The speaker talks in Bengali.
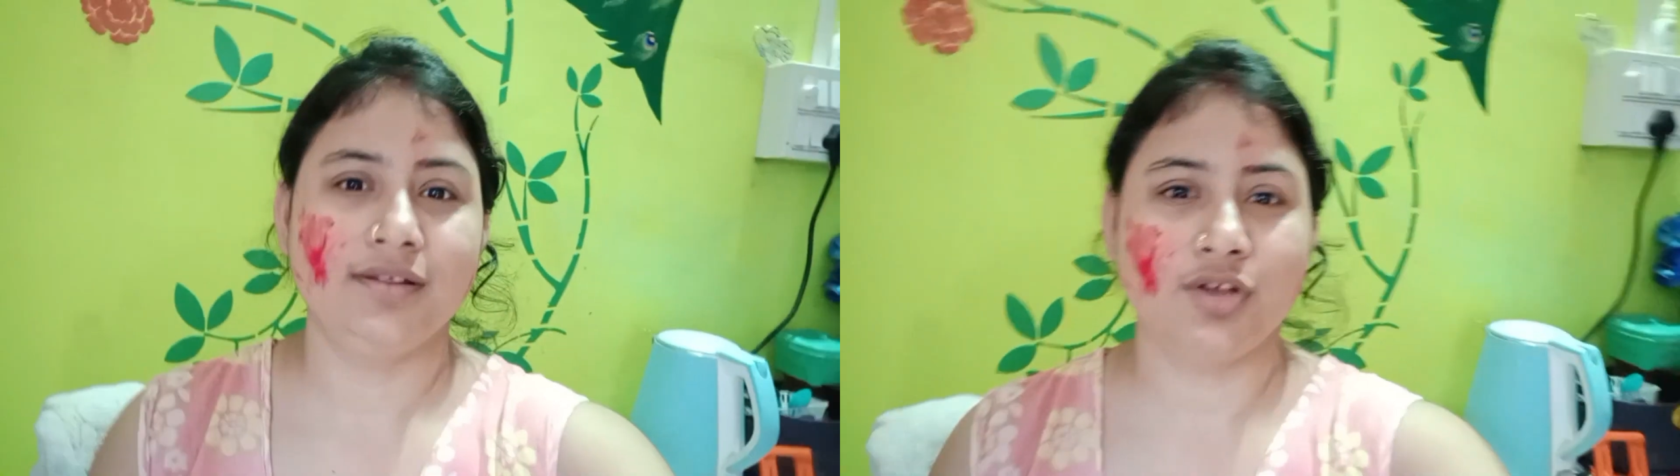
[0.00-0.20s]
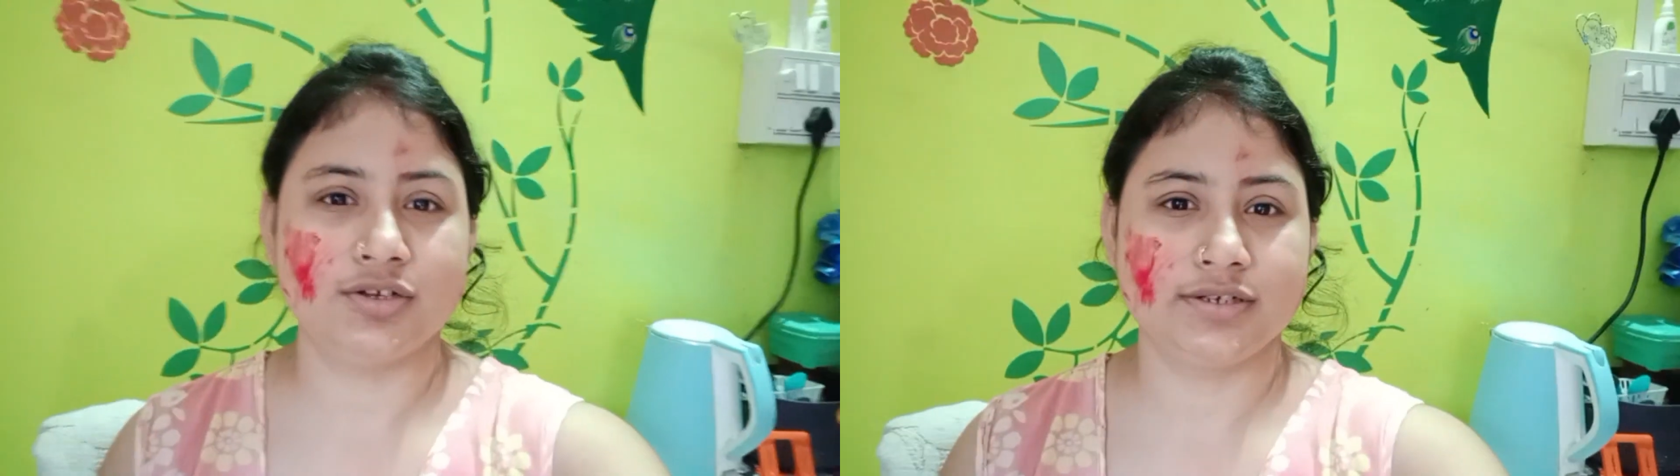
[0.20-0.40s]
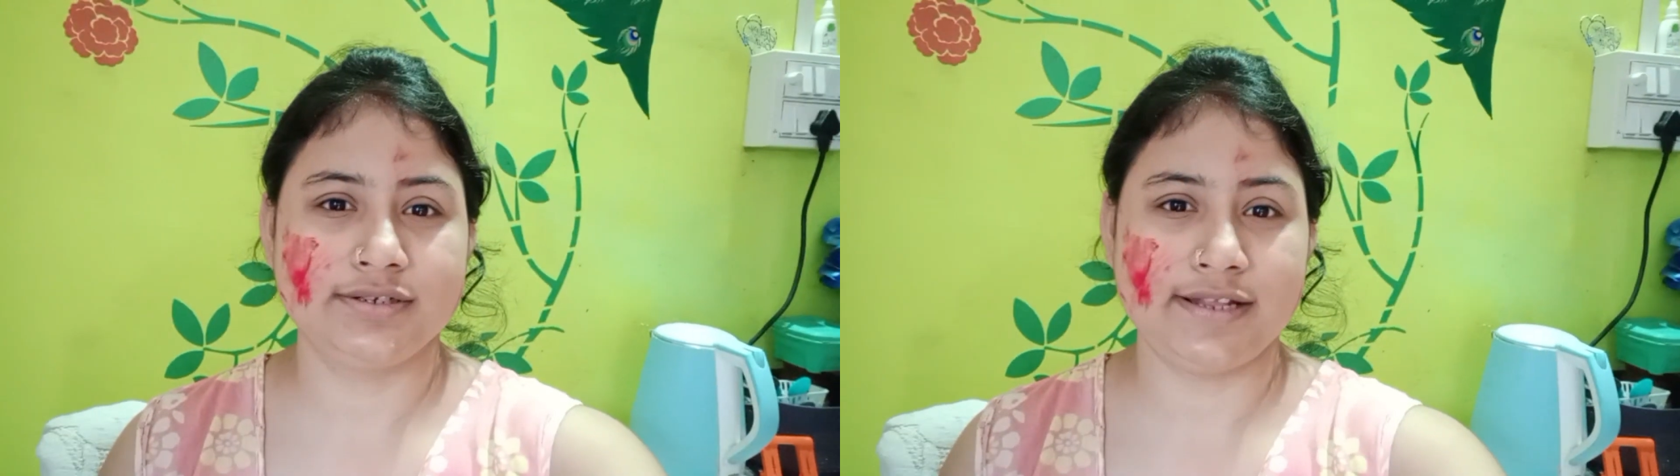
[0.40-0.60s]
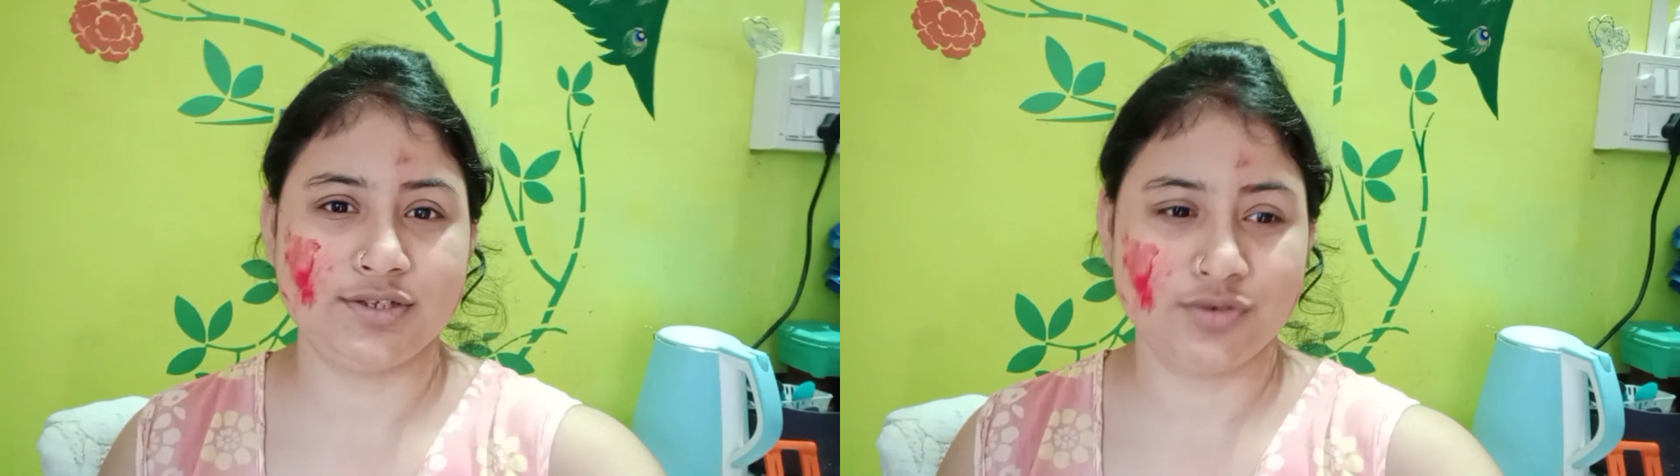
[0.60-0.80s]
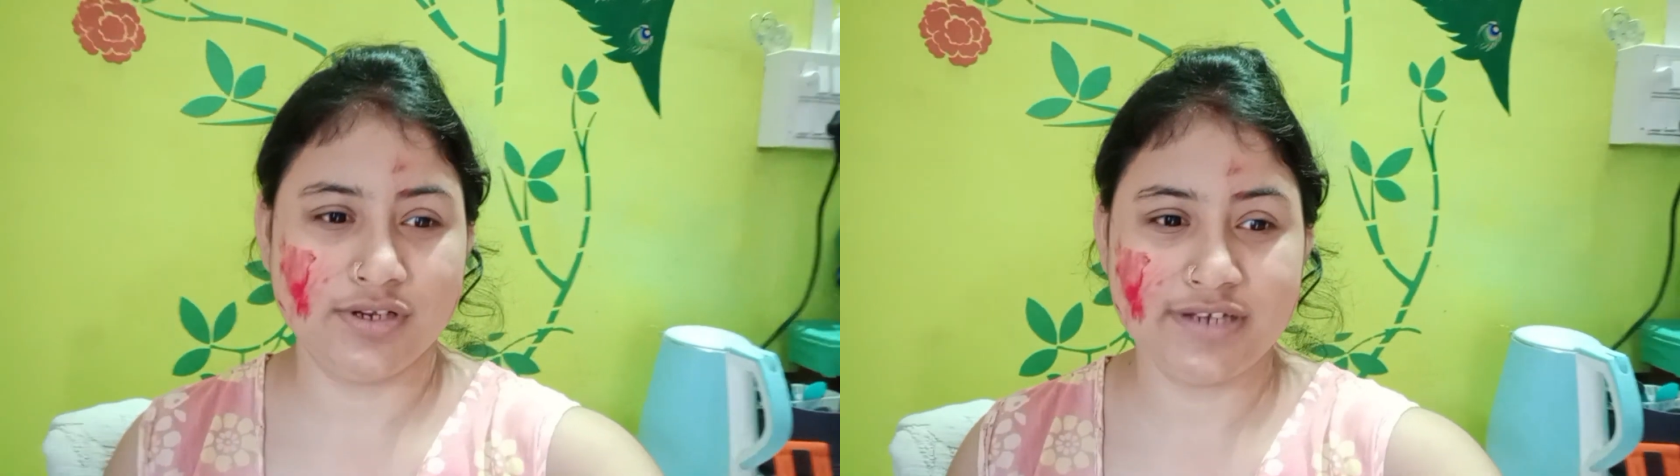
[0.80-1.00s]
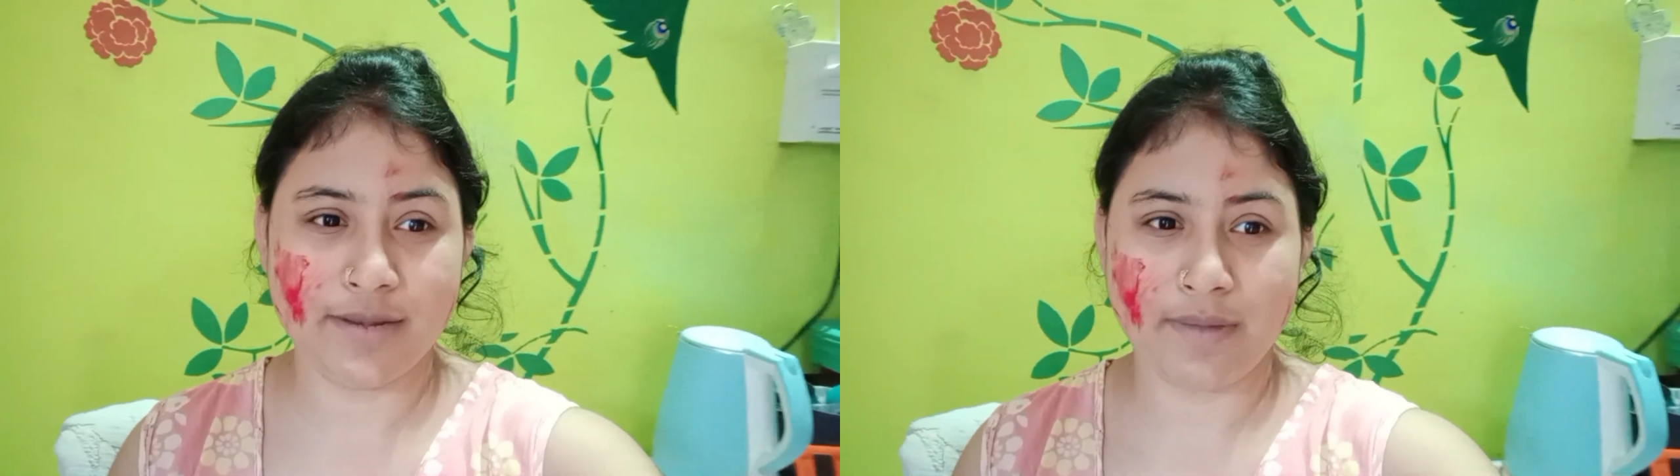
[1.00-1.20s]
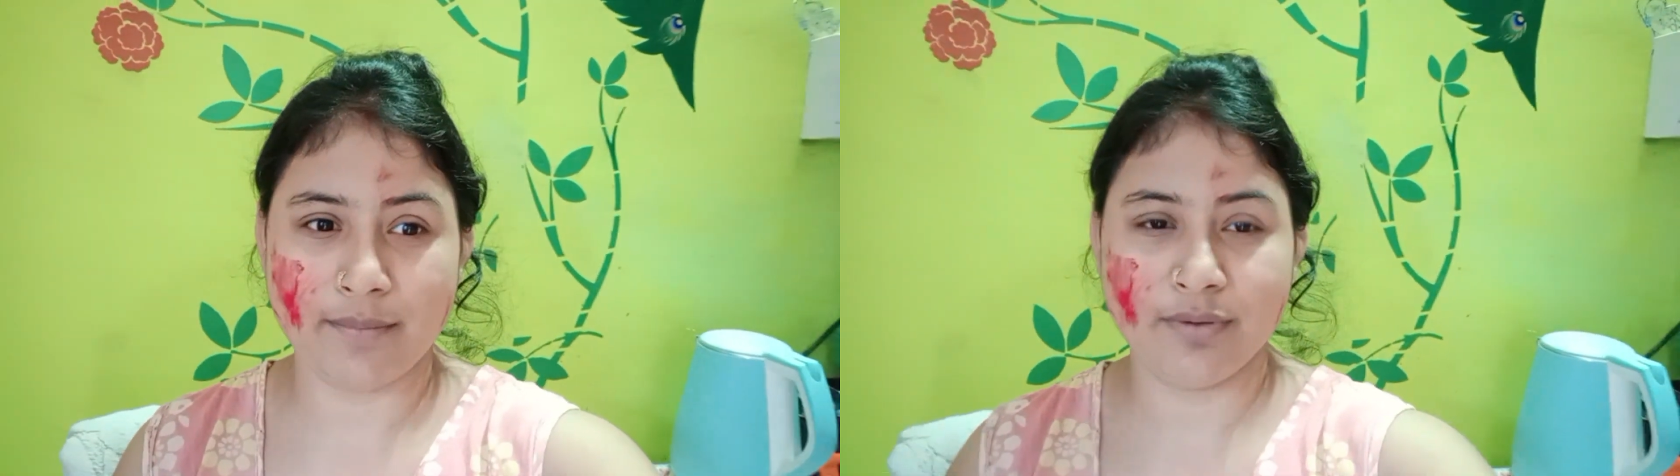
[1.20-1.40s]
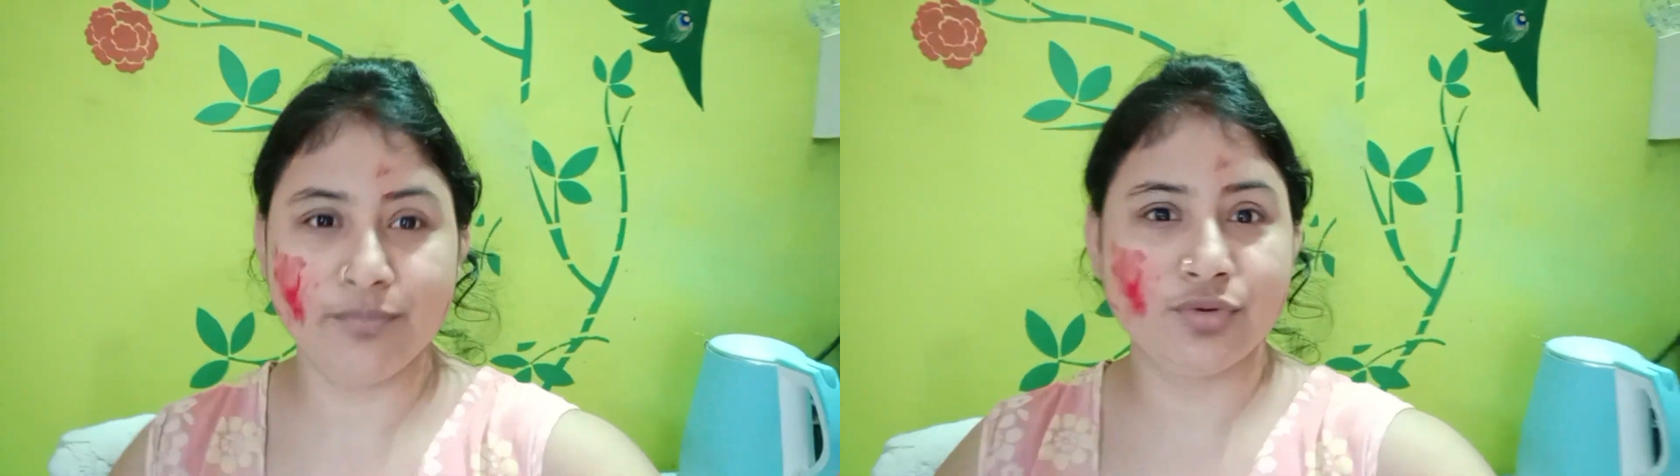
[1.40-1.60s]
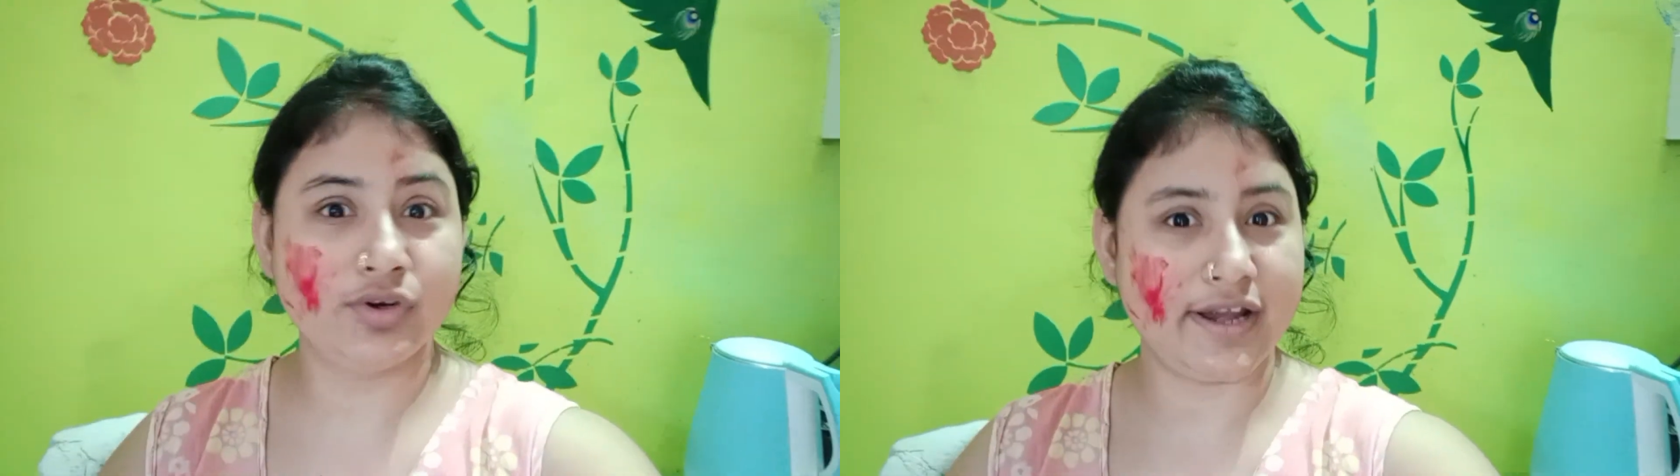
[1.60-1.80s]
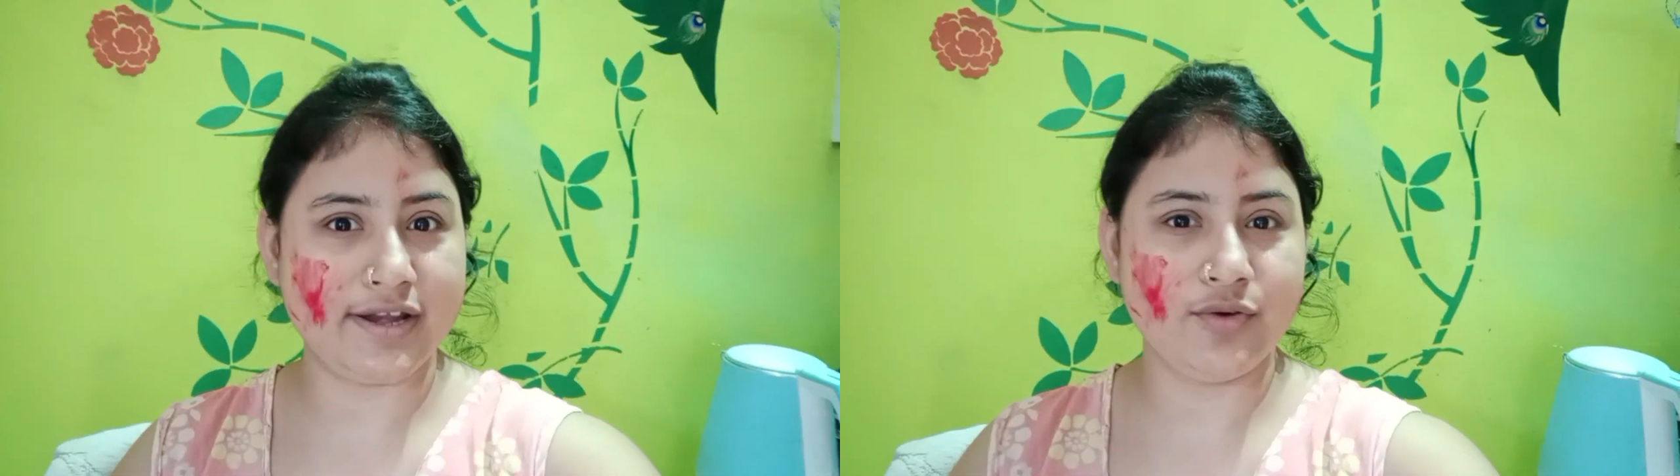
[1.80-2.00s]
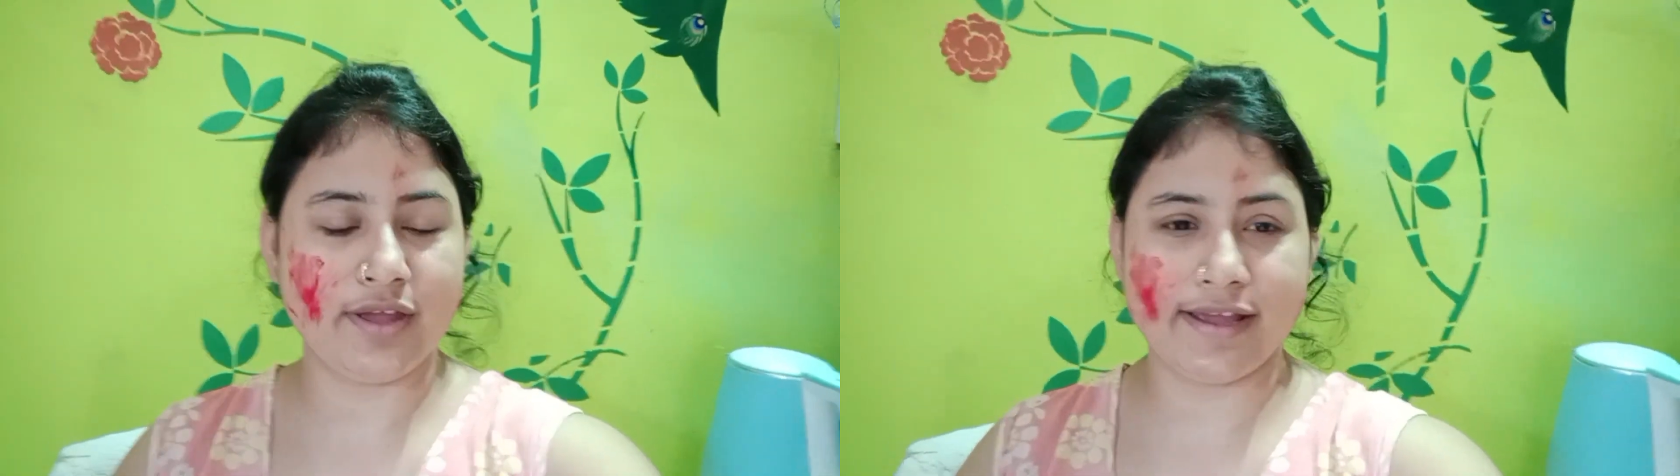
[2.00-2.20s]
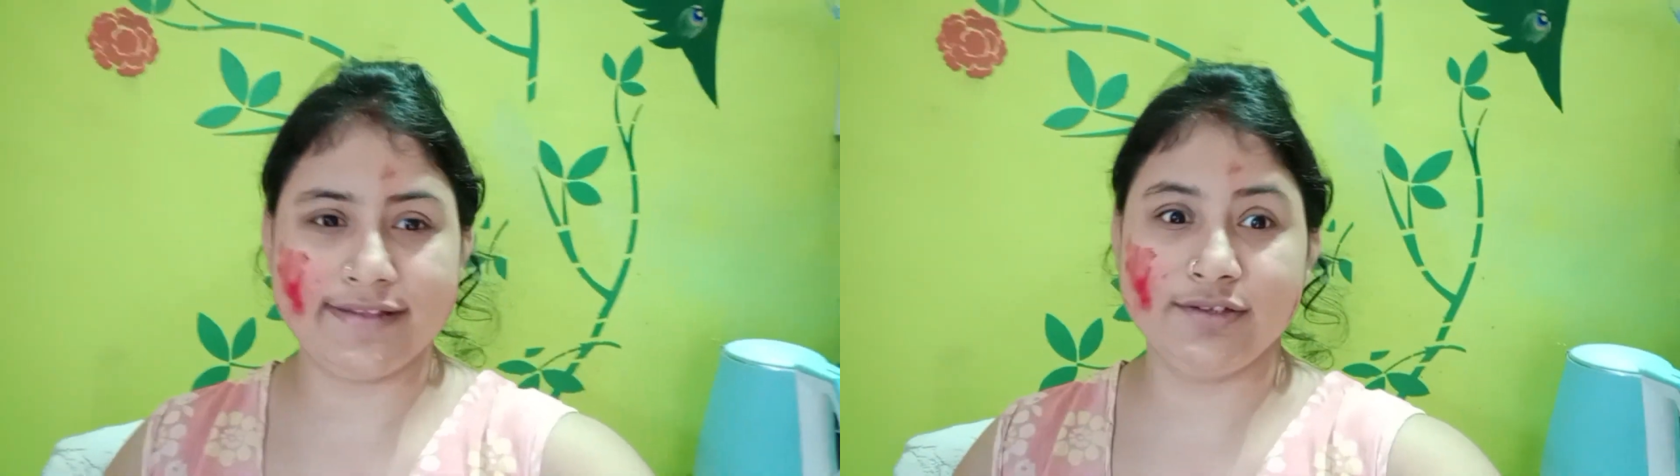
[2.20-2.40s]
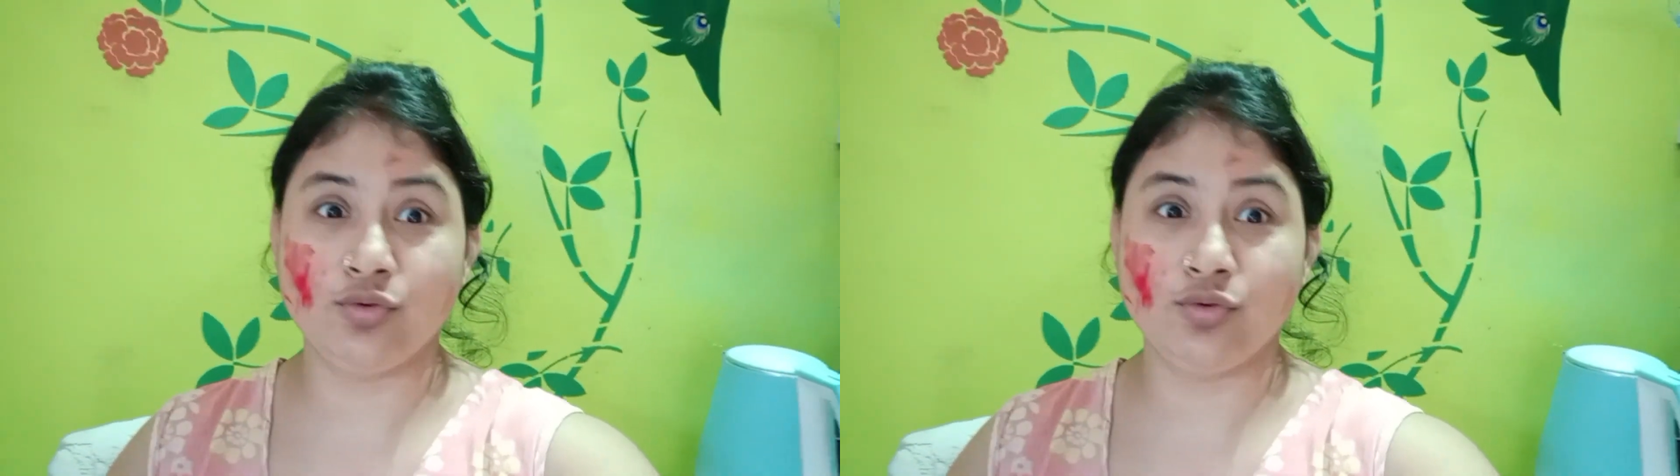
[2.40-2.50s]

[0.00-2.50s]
দশটা সাতচল্লিশ আর মাম্মাম পুরো রেডি হয়ে গেছে